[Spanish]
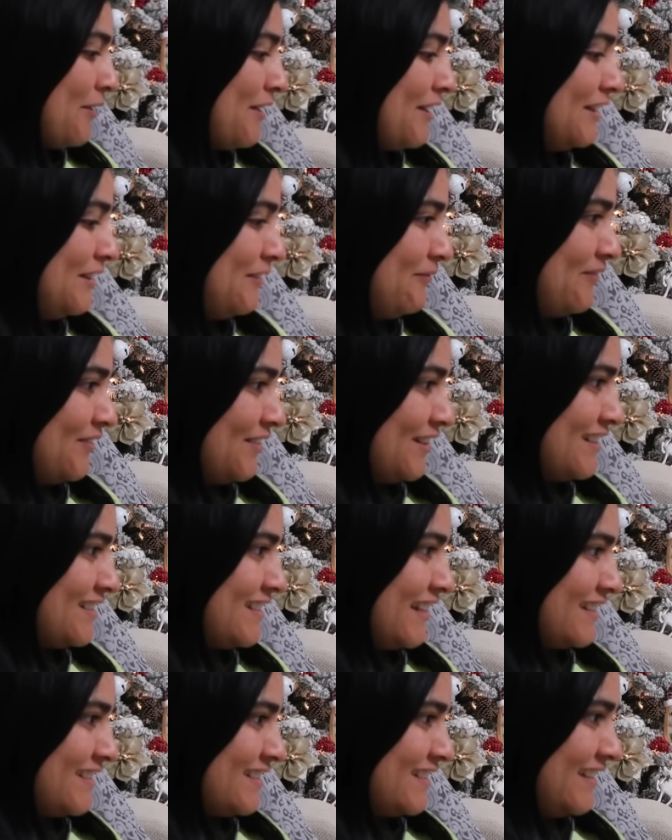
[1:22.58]
¿Por qué te
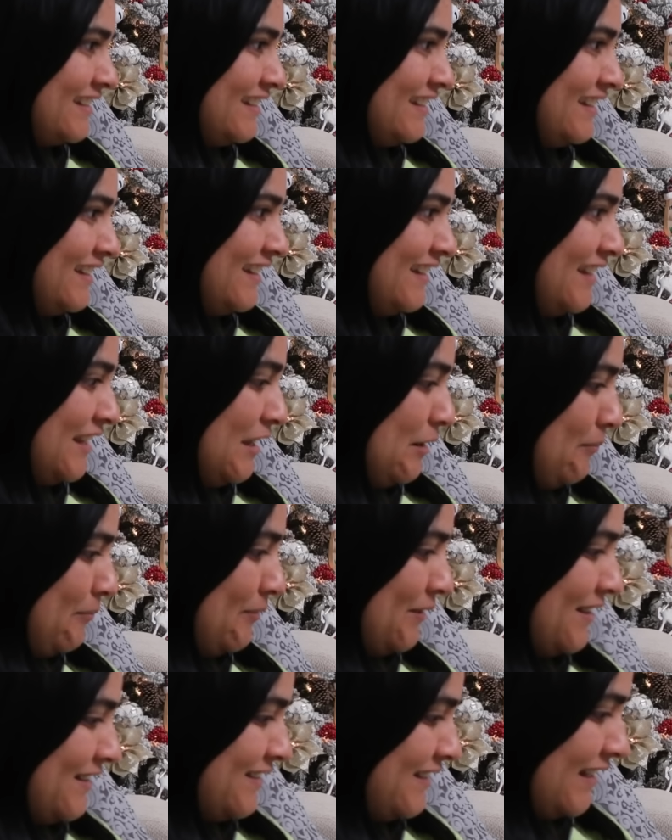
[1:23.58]
pones así?
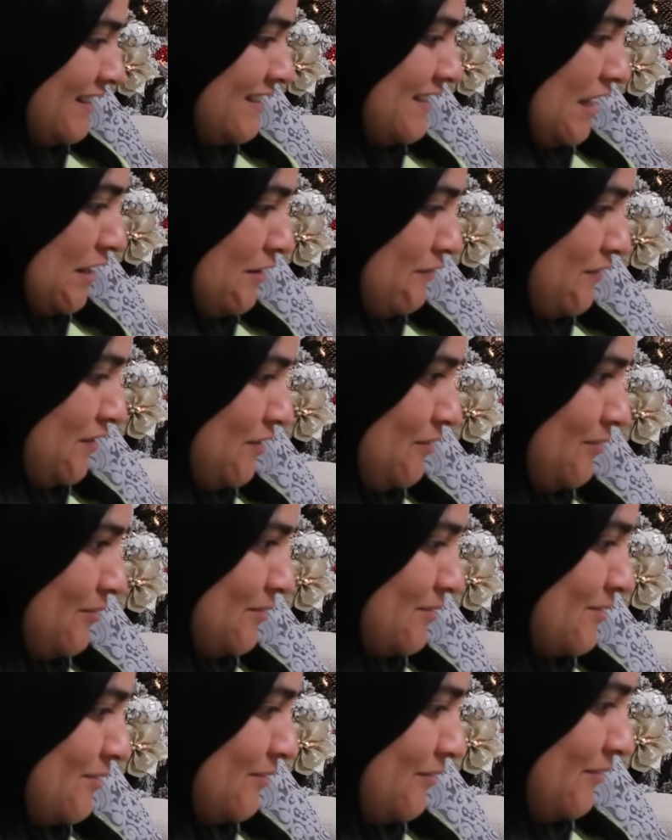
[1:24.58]
¿Por qué estás
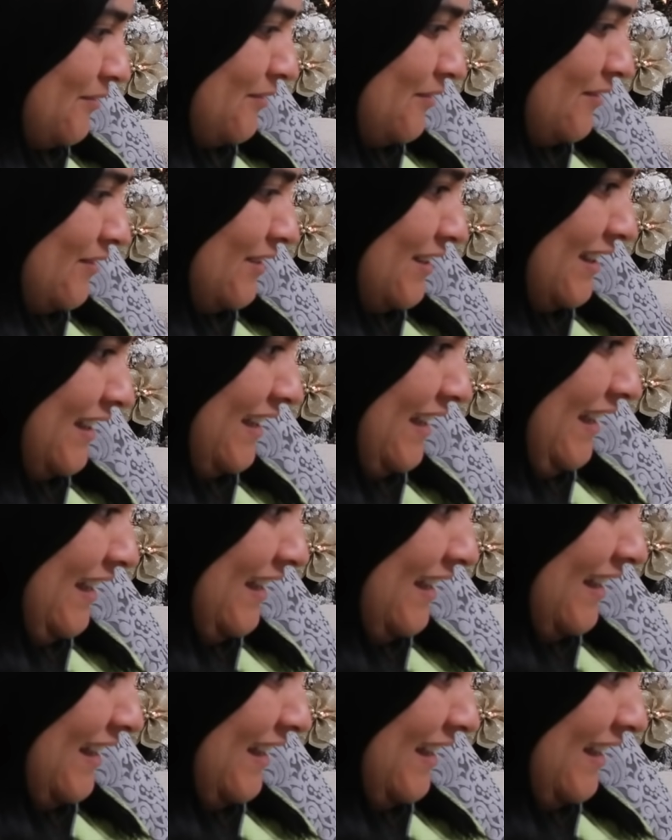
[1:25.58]
nervioso? ¿Eh?